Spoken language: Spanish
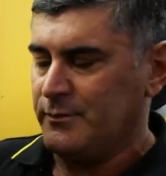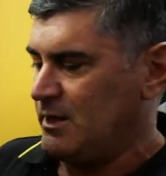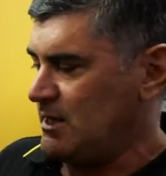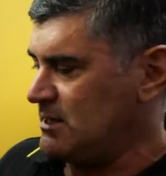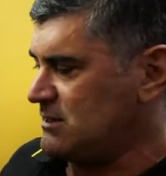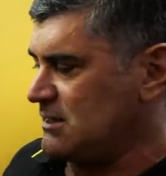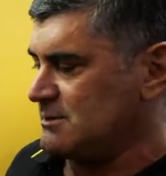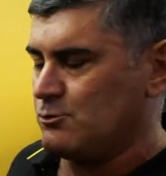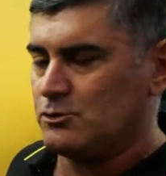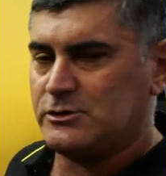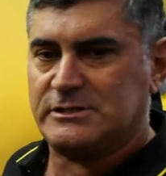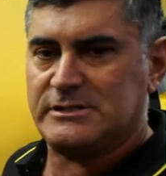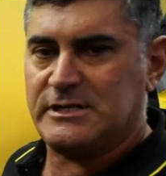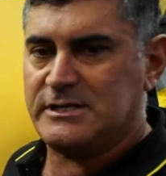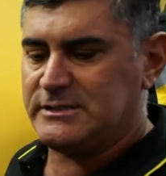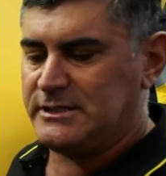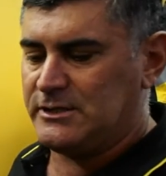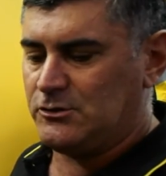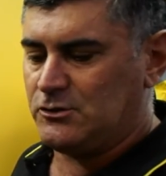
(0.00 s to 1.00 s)
Estas botas
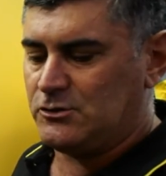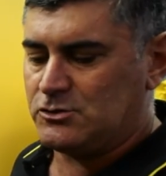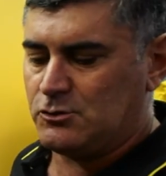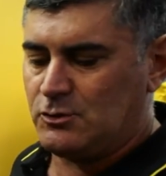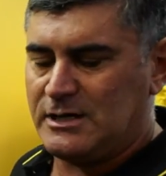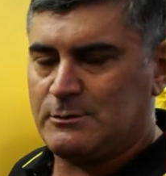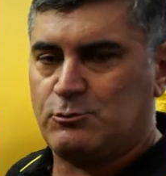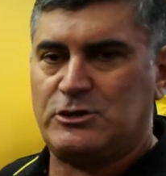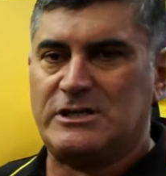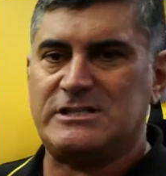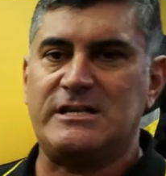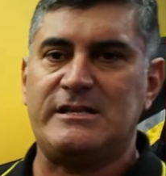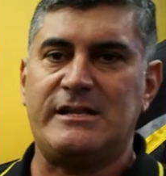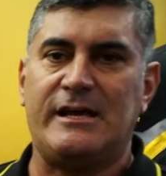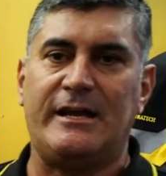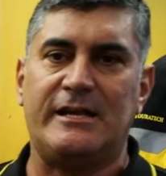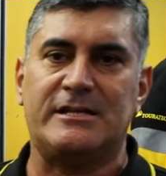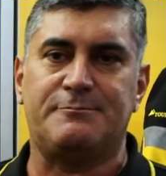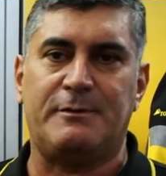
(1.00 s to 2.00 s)
destino son las botas
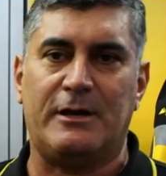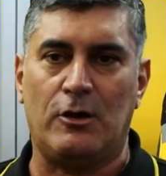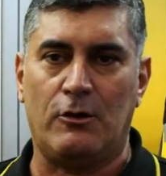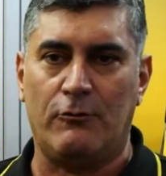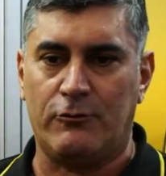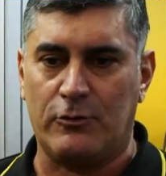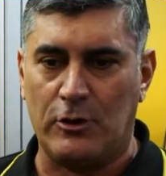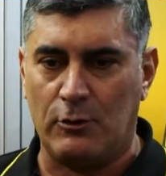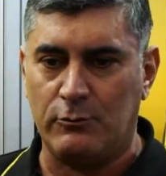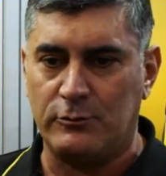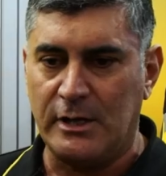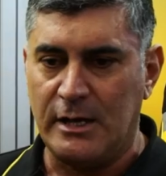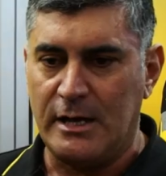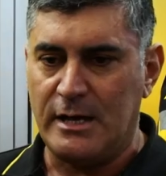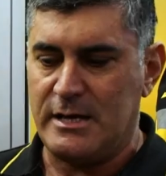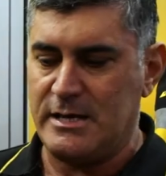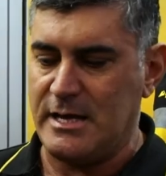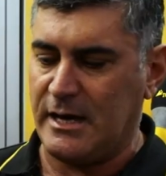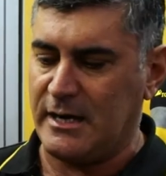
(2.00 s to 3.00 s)
ideales para off-road
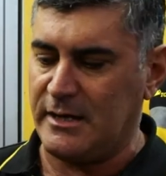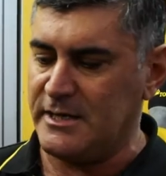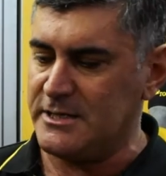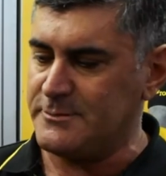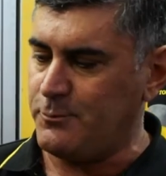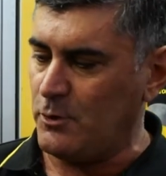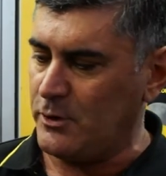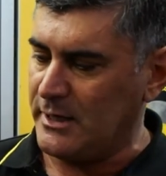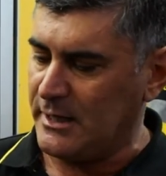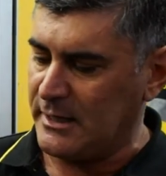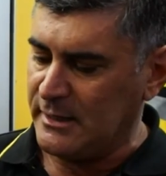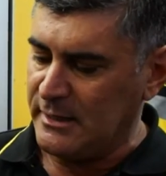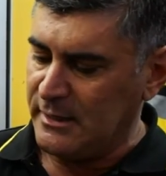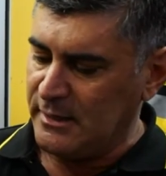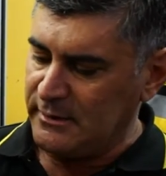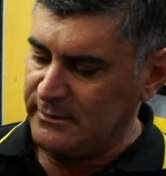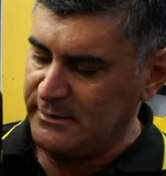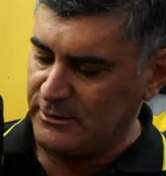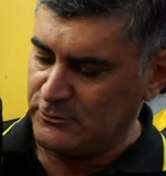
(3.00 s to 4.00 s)
ya que disponen
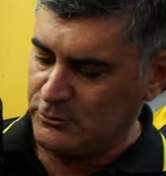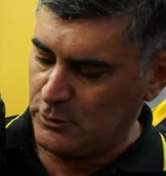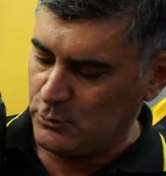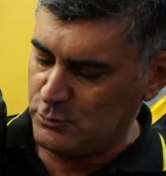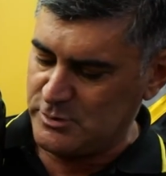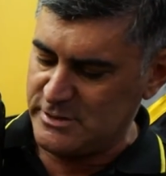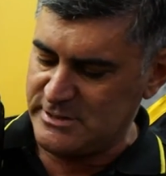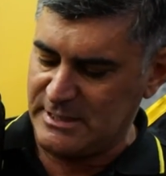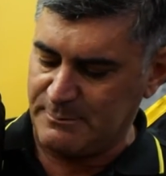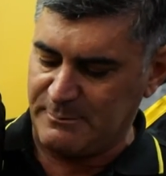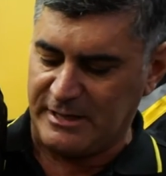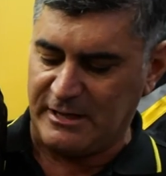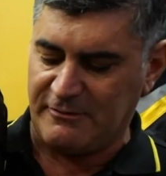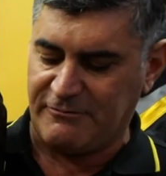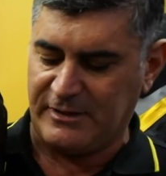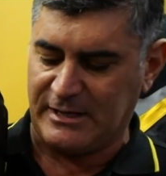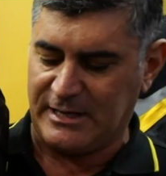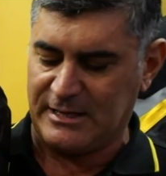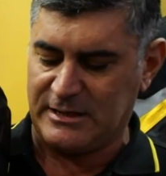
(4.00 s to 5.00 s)
tanto de un sistema de
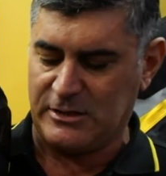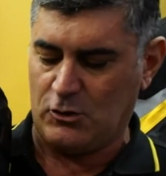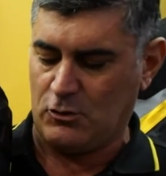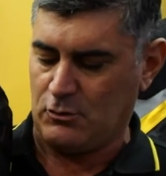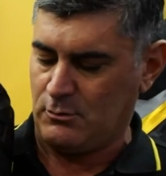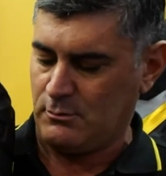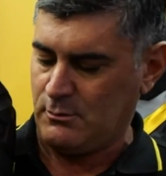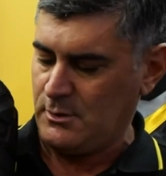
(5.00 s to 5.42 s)
fijación